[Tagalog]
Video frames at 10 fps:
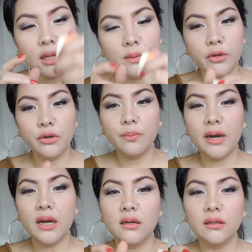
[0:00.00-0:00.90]
Alam mo yun,
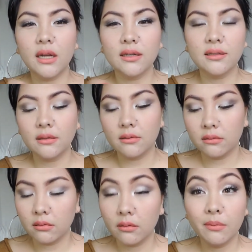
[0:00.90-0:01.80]
parang nakas...
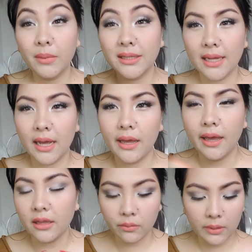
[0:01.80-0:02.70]
Basta,
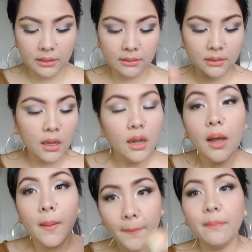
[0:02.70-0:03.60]
anyways.
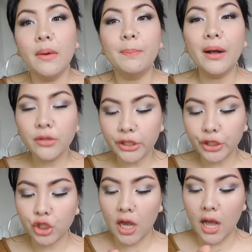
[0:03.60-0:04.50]
Powder
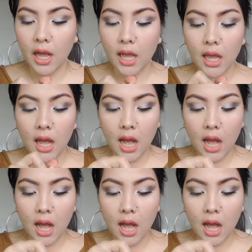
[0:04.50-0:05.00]
siya.